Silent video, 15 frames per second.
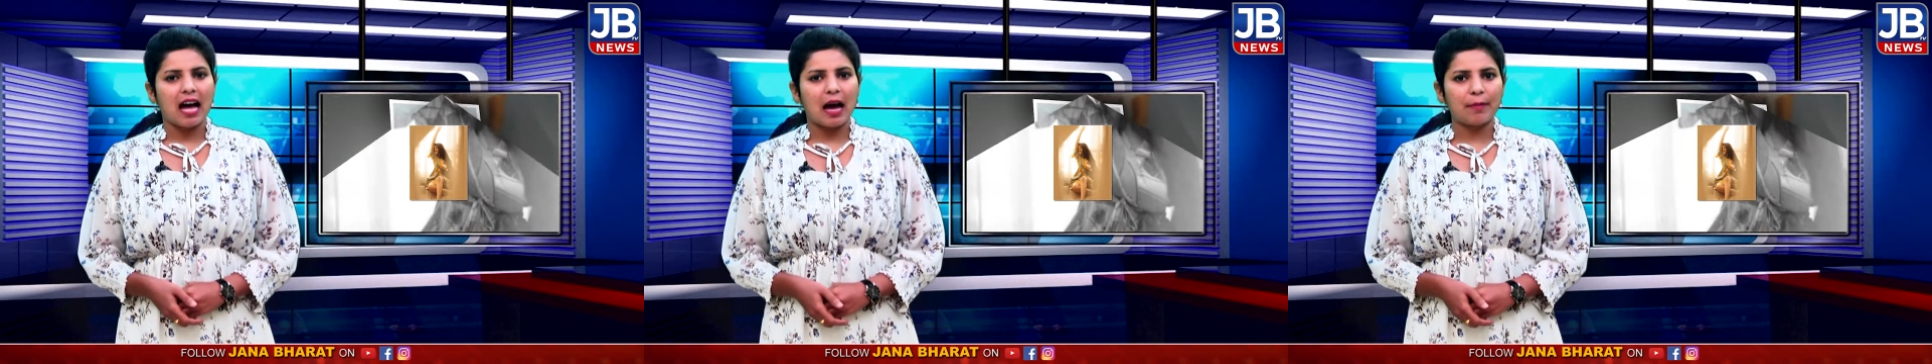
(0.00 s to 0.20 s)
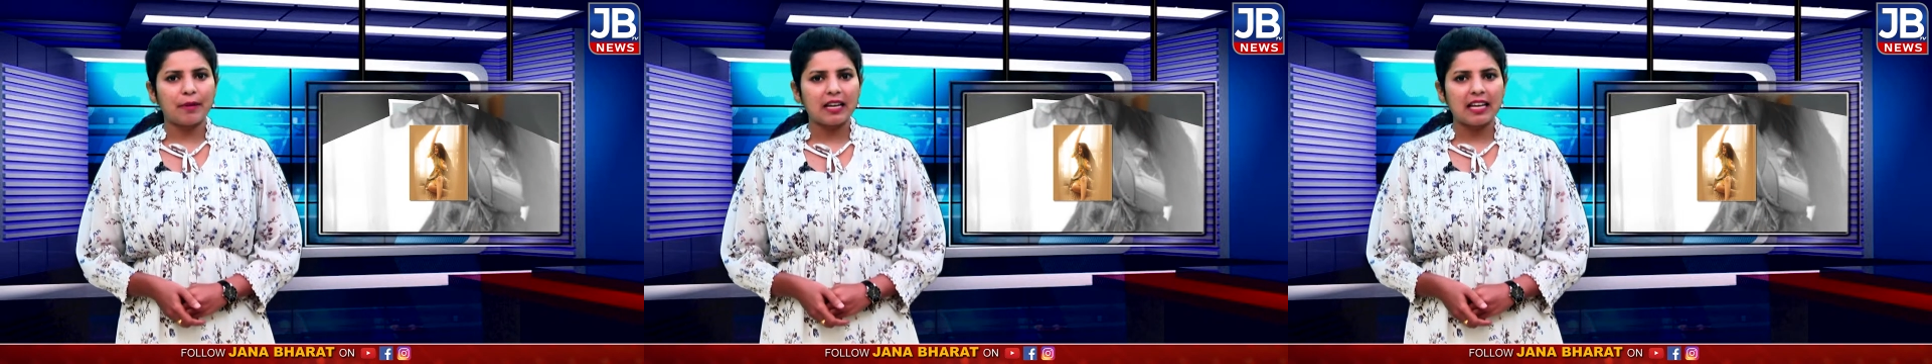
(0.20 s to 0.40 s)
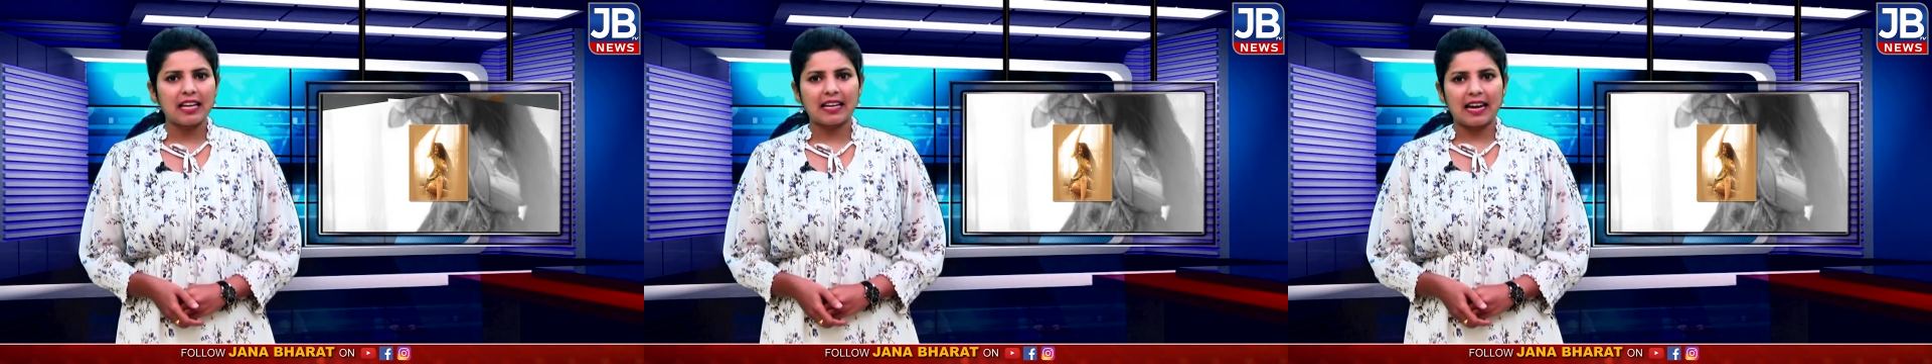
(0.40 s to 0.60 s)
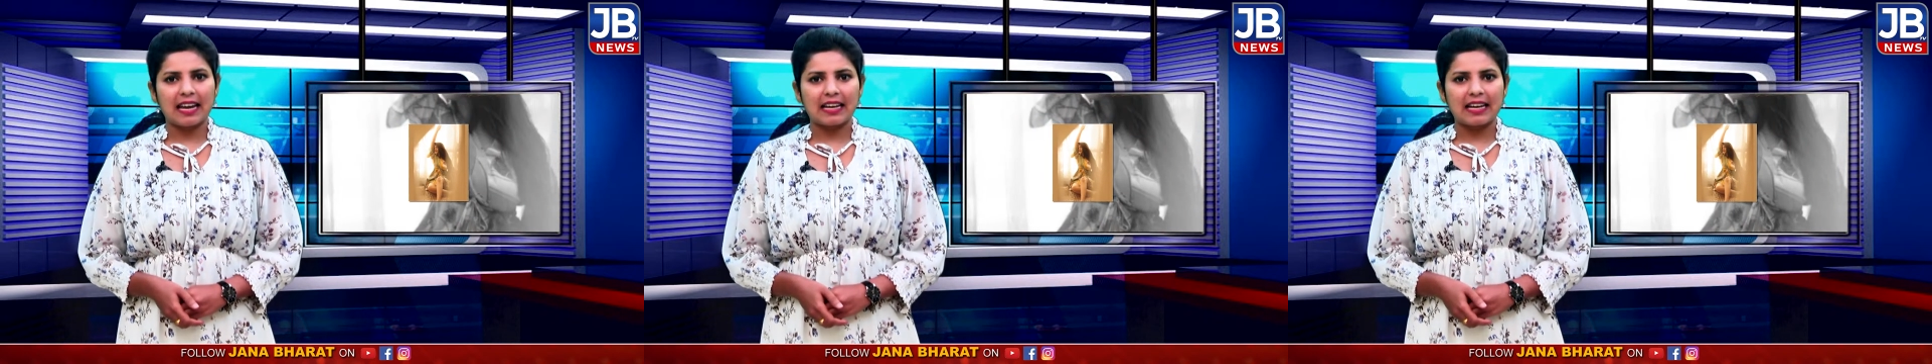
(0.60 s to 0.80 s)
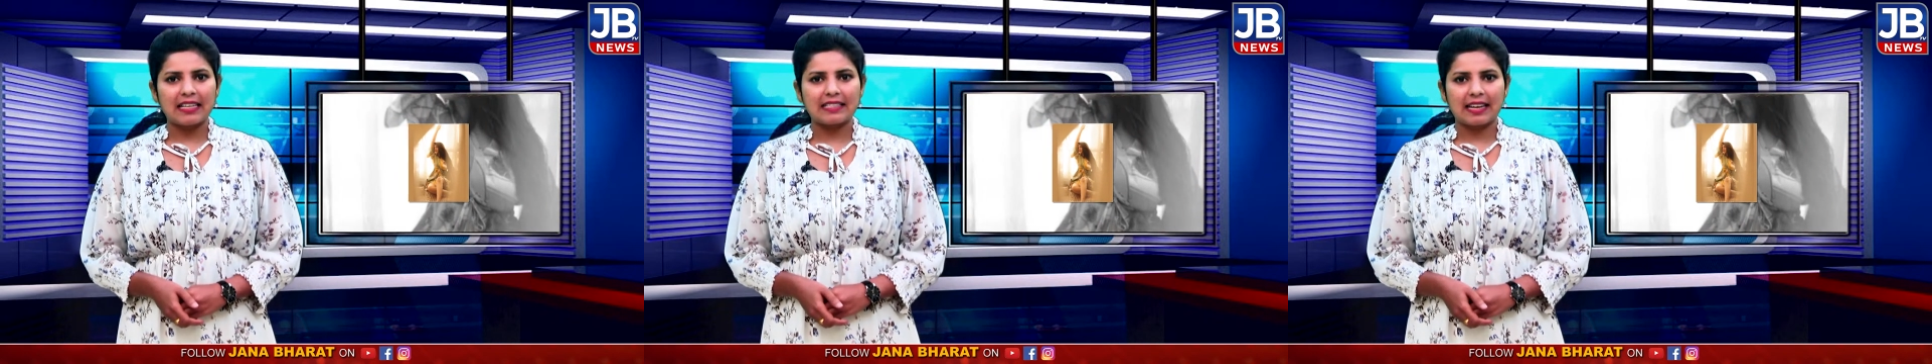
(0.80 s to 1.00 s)
అభినయం
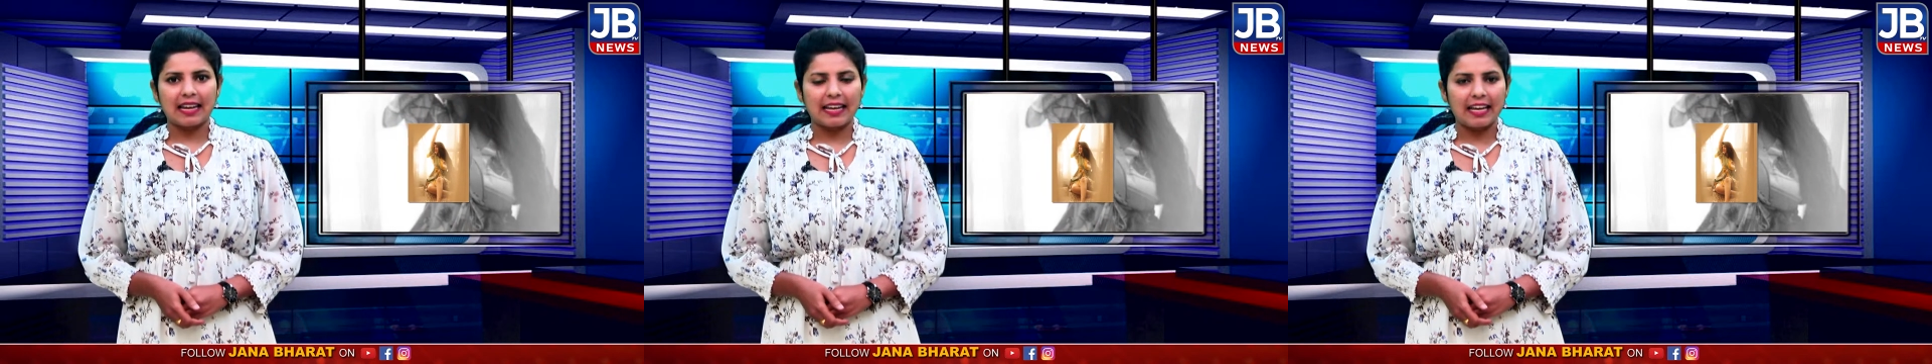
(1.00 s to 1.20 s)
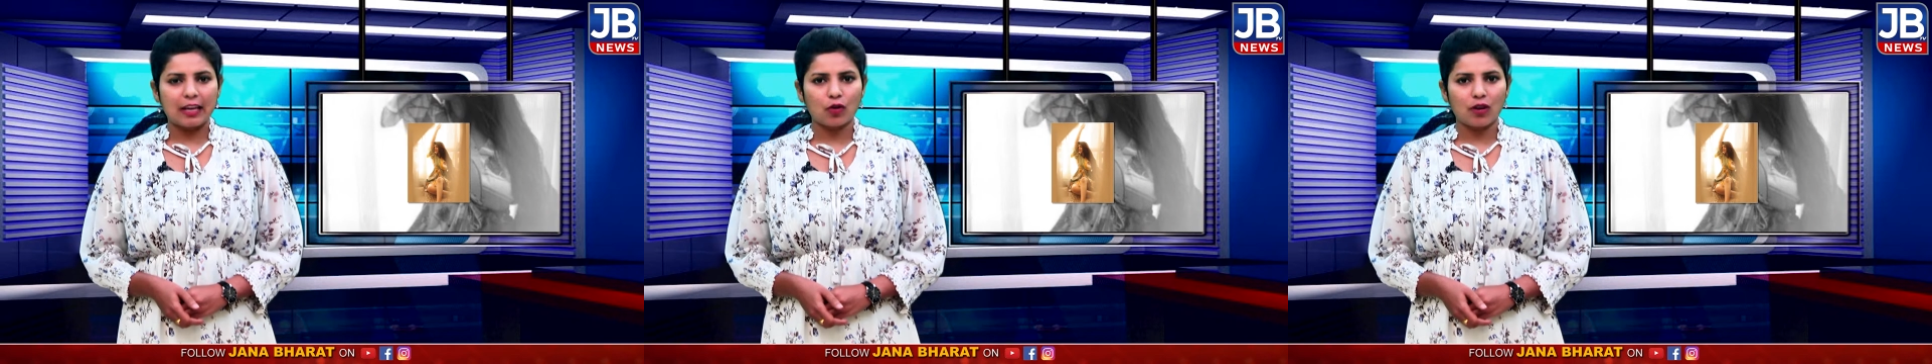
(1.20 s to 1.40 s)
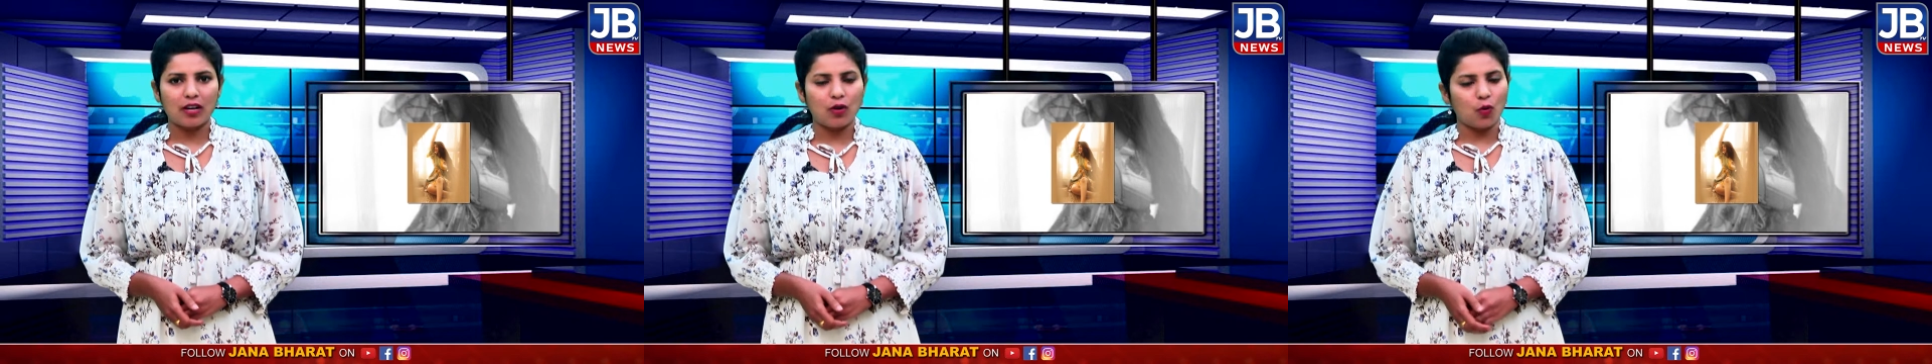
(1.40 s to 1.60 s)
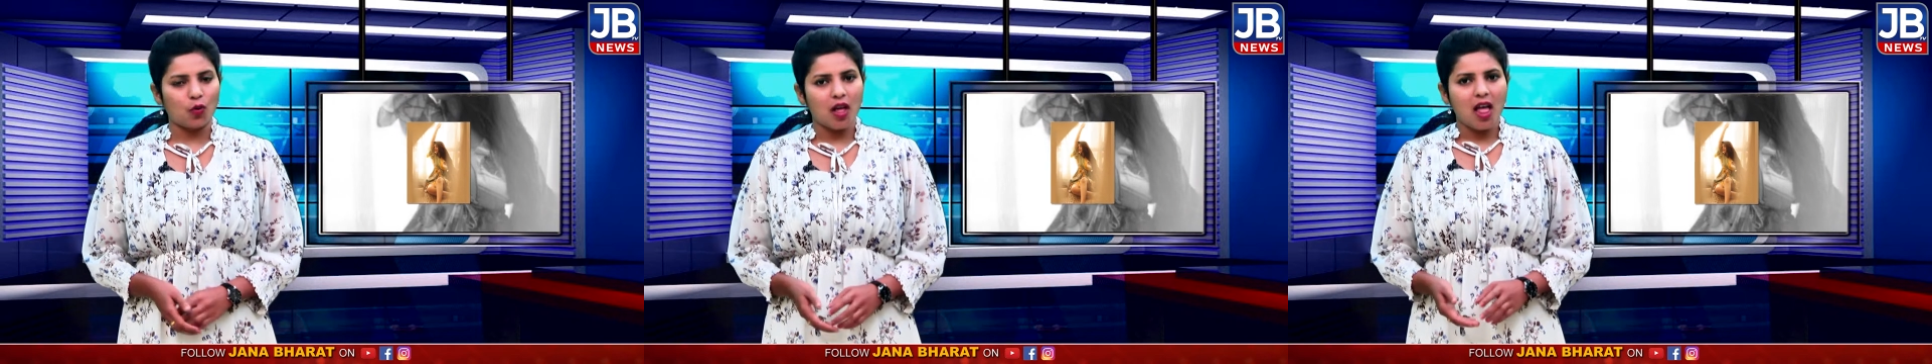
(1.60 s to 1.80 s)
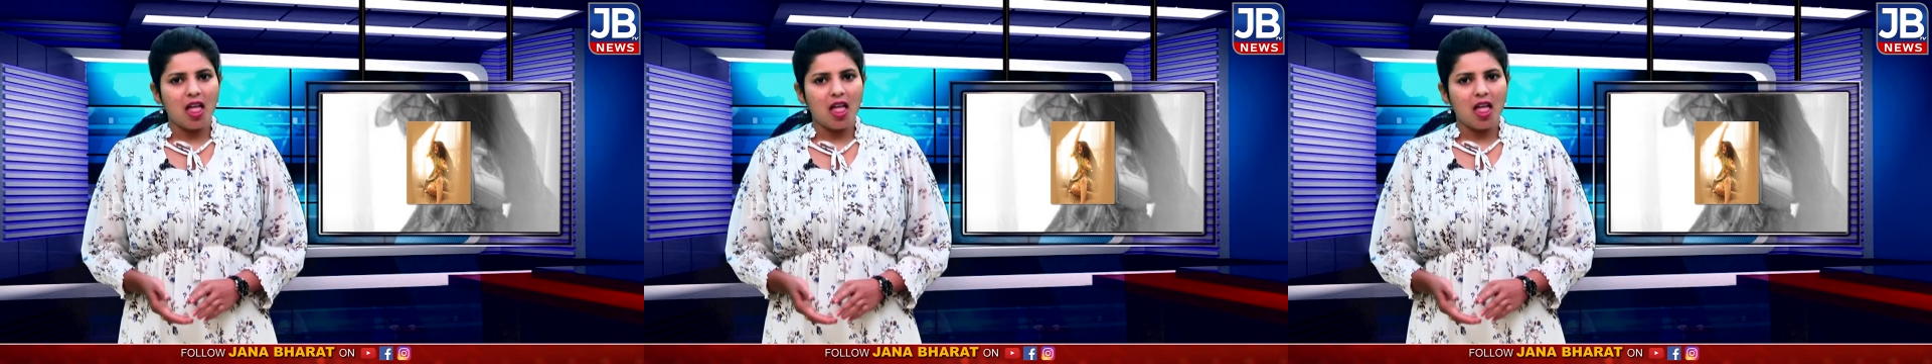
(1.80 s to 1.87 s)
కలగలిసిన హీరోయిన్లు